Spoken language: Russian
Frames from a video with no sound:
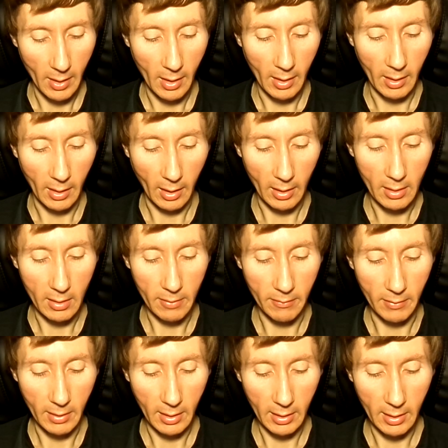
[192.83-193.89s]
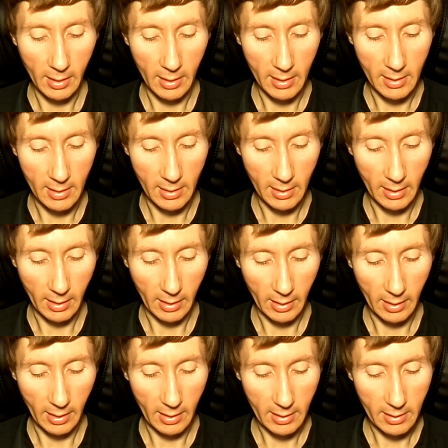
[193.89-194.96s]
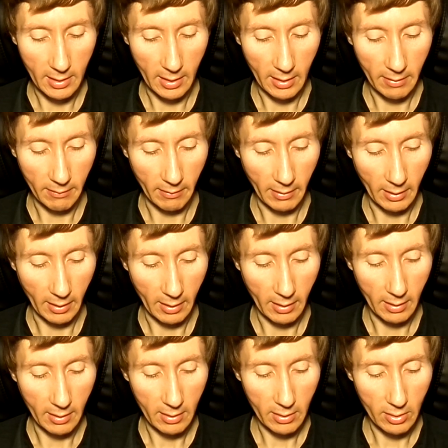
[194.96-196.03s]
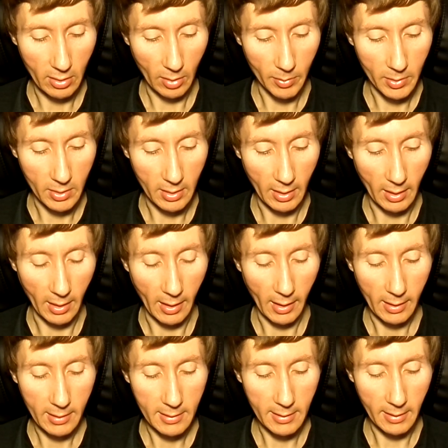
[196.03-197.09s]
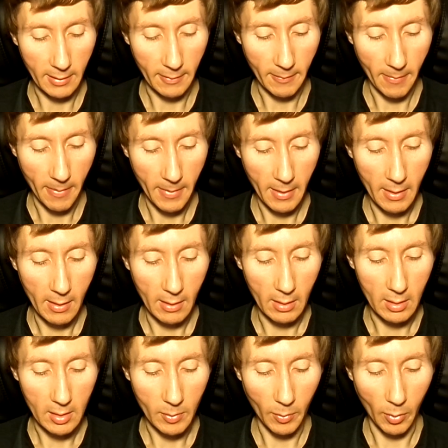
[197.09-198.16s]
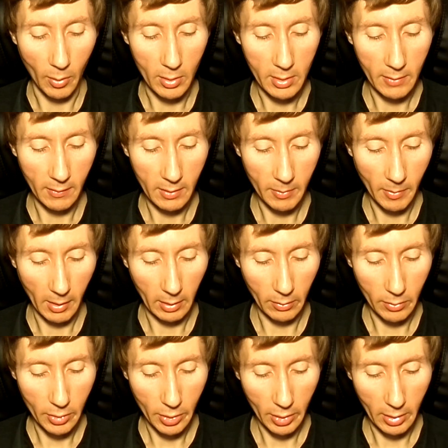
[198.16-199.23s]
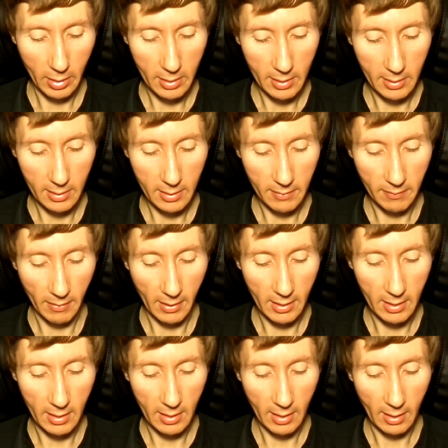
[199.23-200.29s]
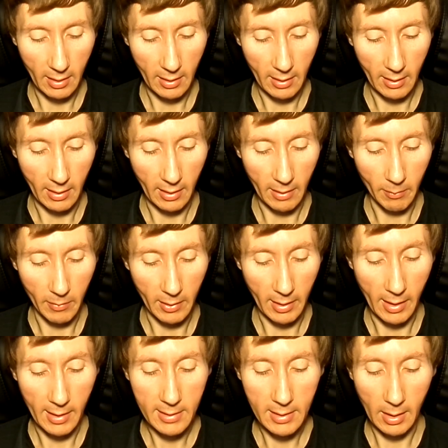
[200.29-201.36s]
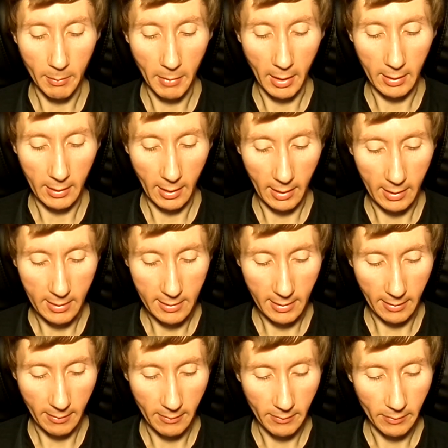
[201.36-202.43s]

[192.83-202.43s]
находить выходы из них и оценивая собственные реакции, использовать полученные сведения для самоанализа –